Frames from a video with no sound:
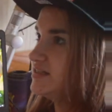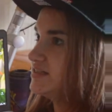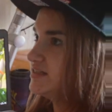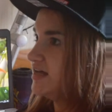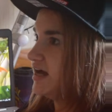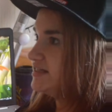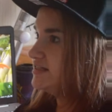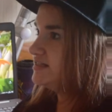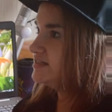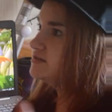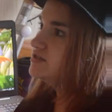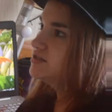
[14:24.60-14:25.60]
сзади.
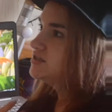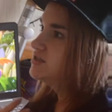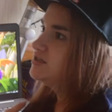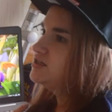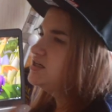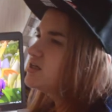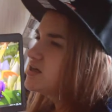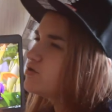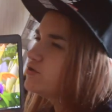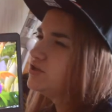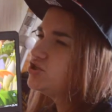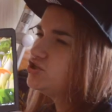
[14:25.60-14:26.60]
И
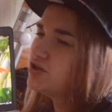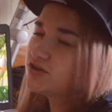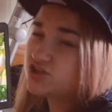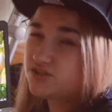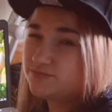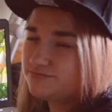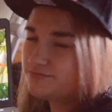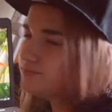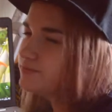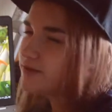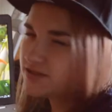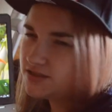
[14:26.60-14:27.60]
какой-то еще режим,
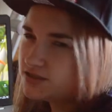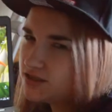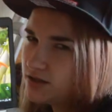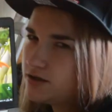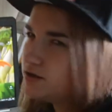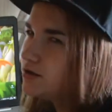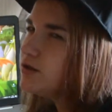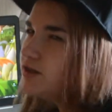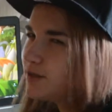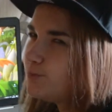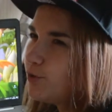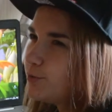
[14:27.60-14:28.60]
простите,
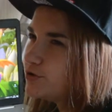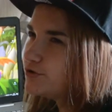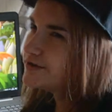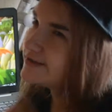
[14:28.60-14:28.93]
не помню,